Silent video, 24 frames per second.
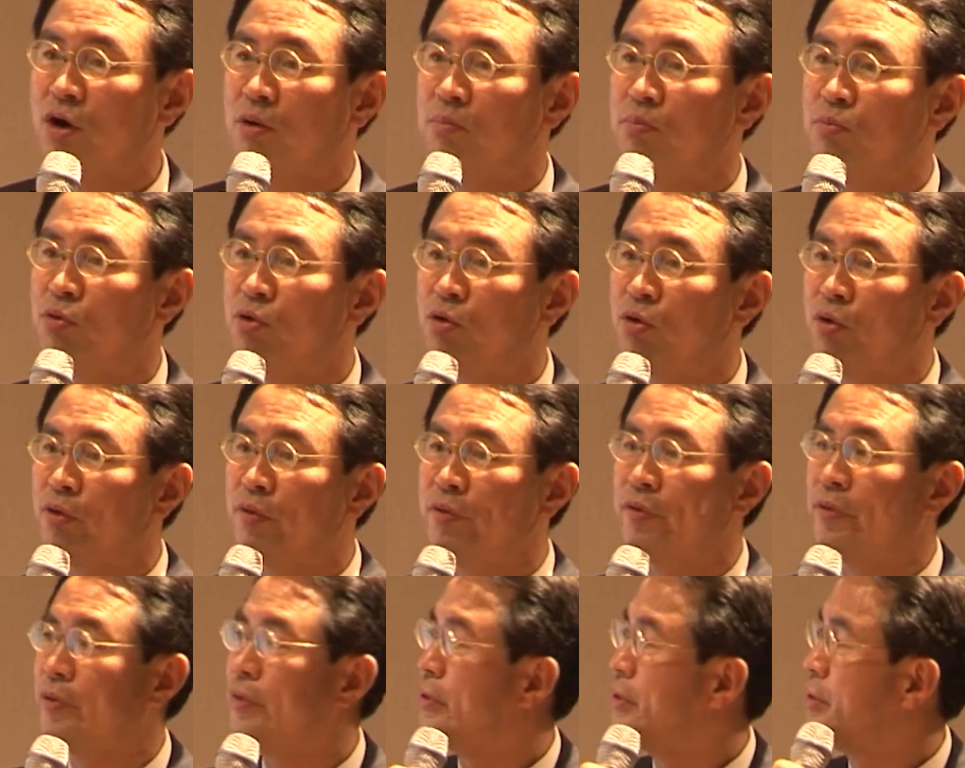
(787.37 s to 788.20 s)

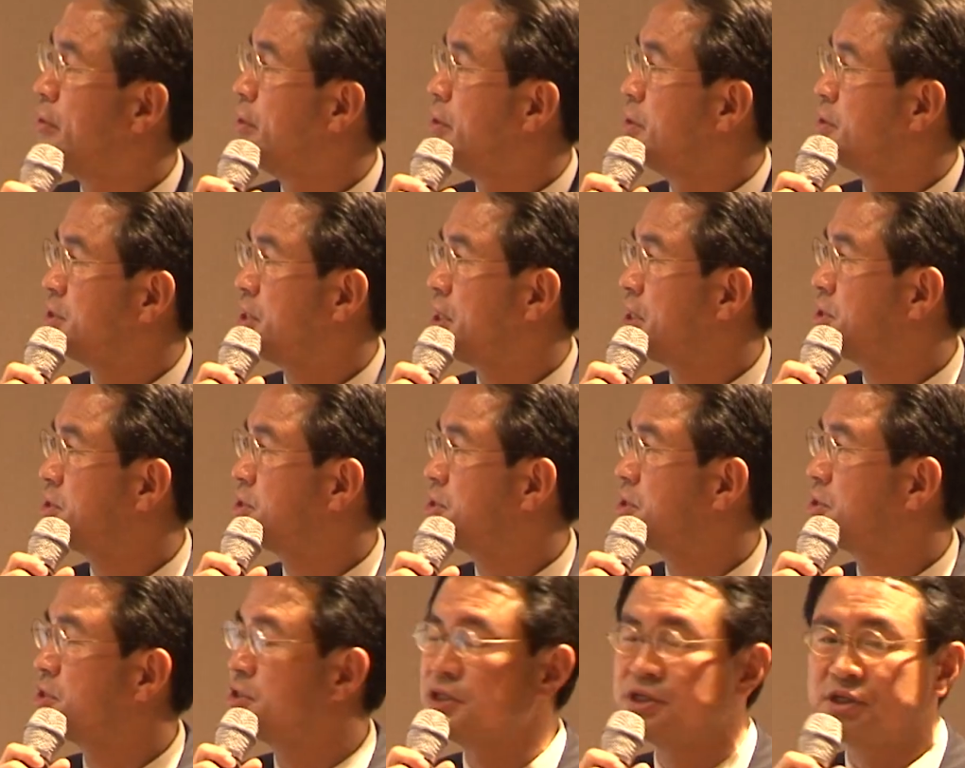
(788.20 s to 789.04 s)
물론
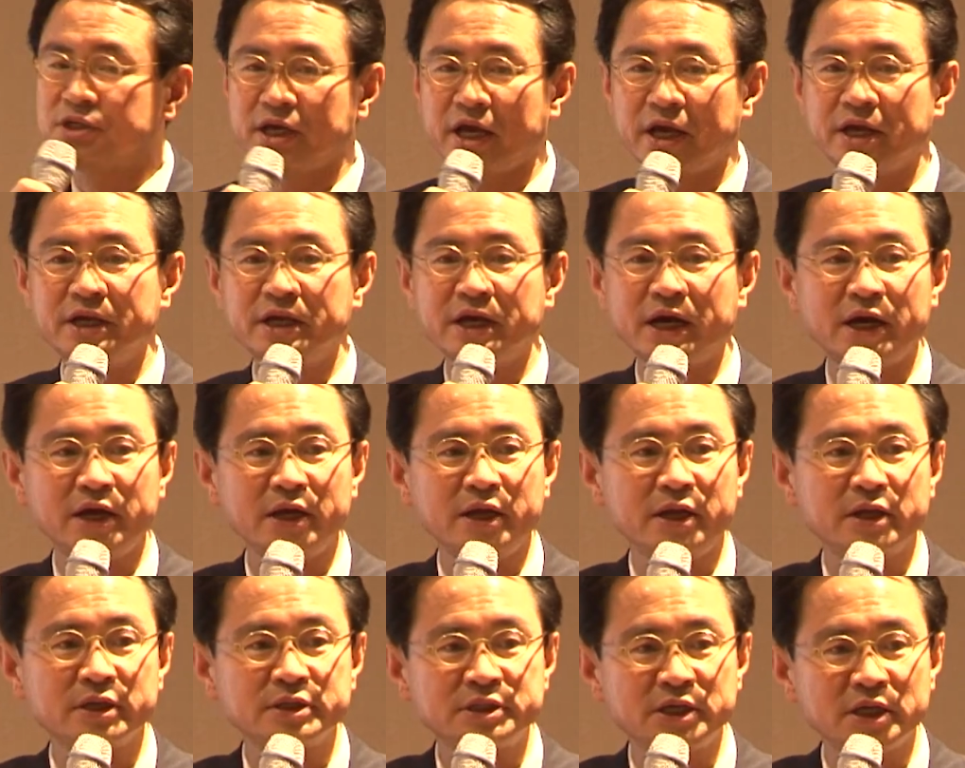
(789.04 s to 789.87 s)
생성형
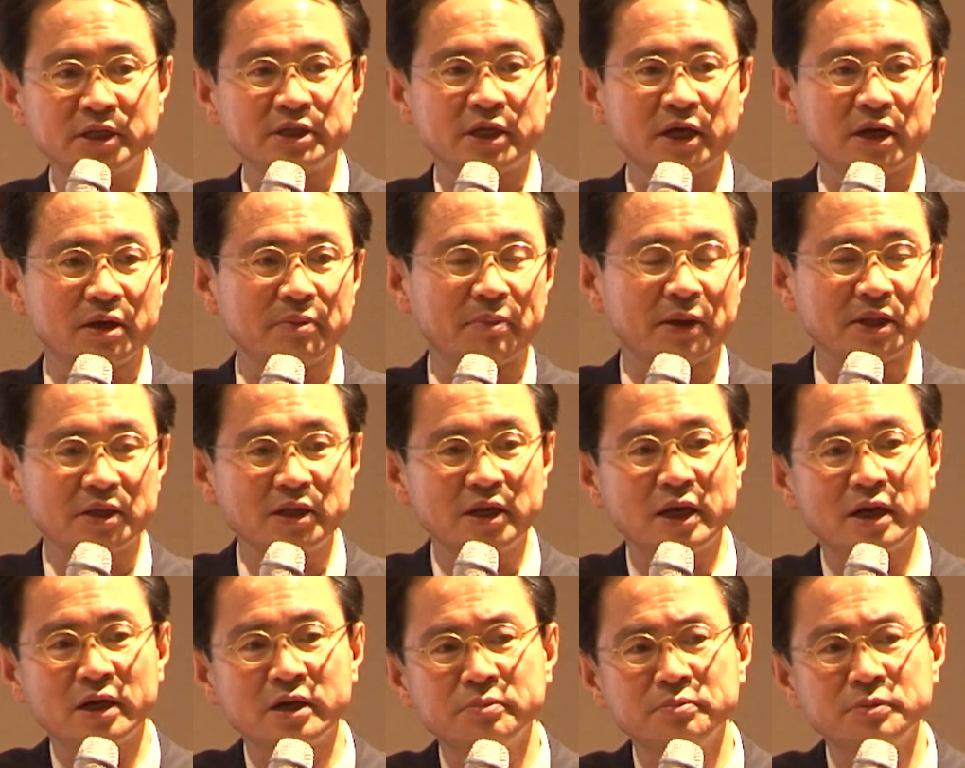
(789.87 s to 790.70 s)
AI 센터를
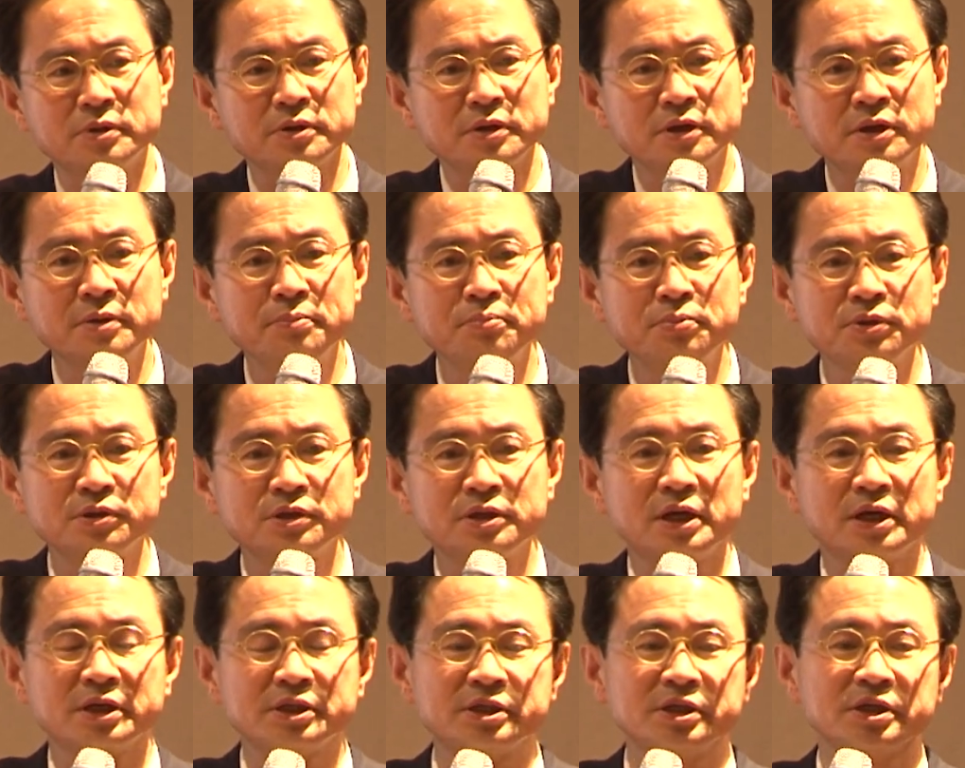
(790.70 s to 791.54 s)
만들려고 하면
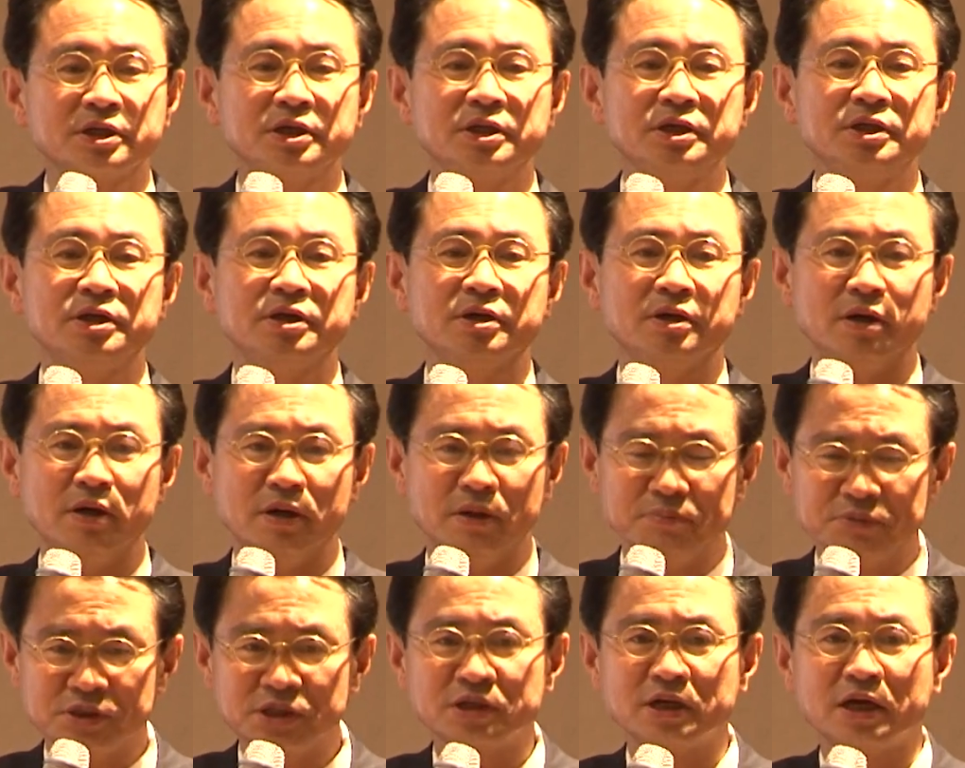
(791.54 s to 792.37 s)
컴퓨터나 성능이
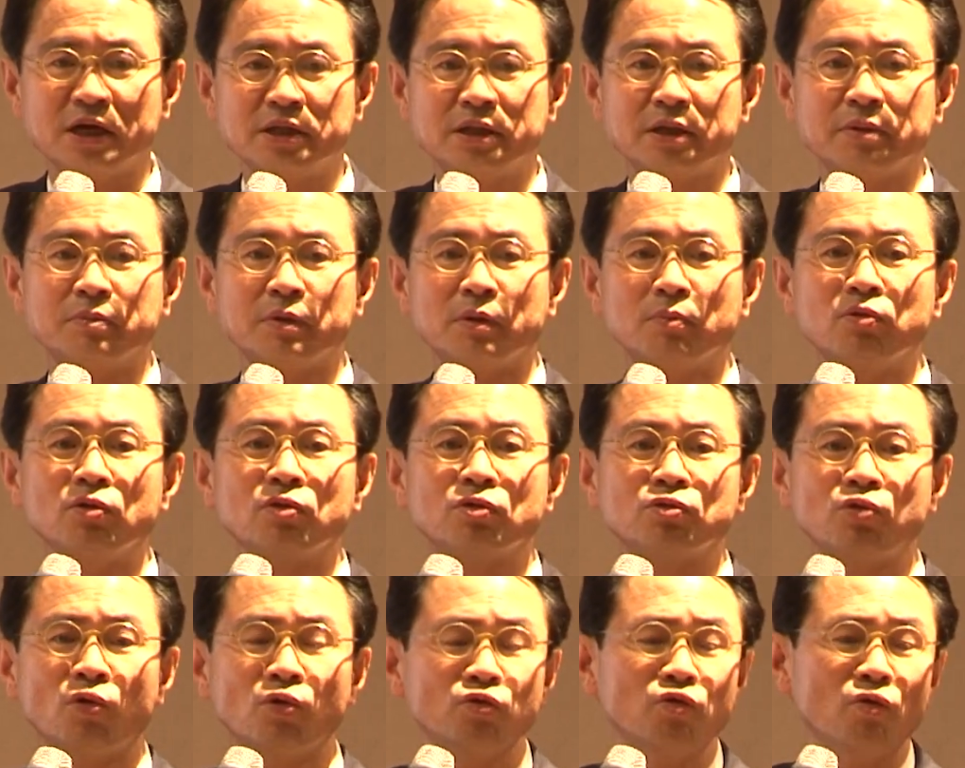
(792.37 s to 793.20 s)
엄청나야 됩니다.
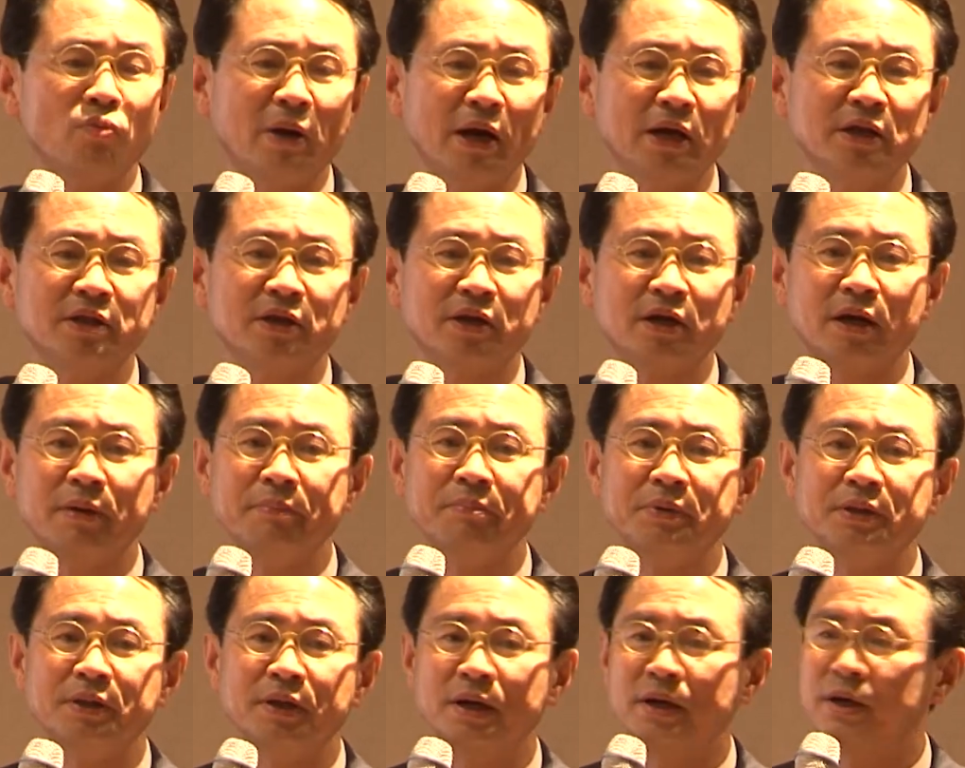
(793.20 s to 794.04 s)
물론 돈도 많이
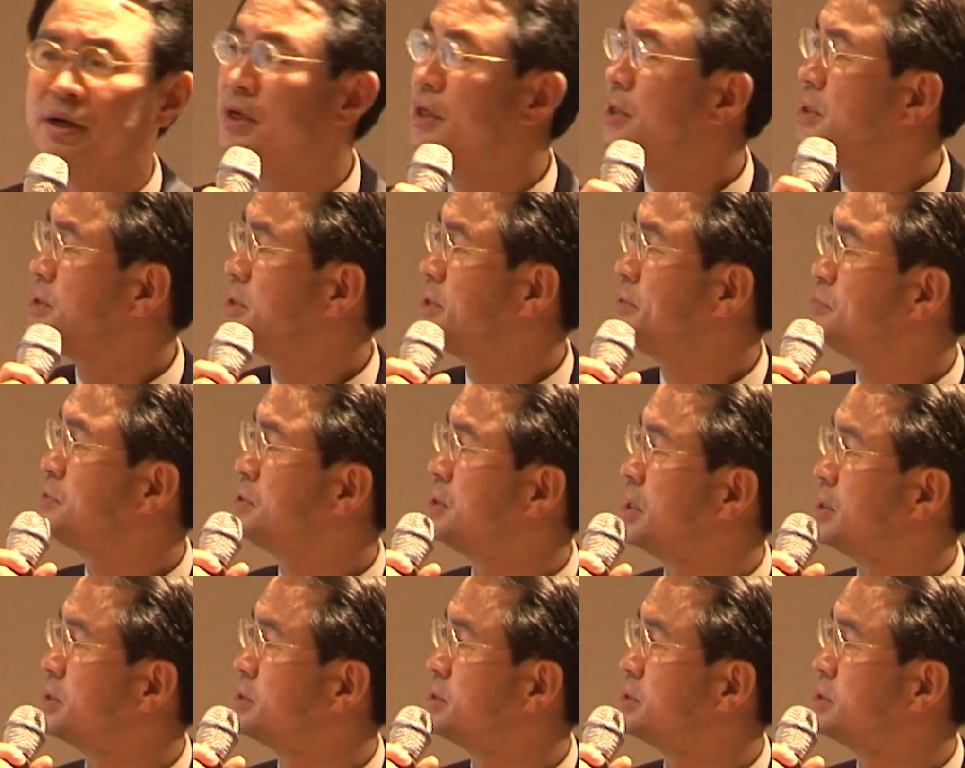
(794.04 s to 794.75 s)
들어갑니다. 쉽지는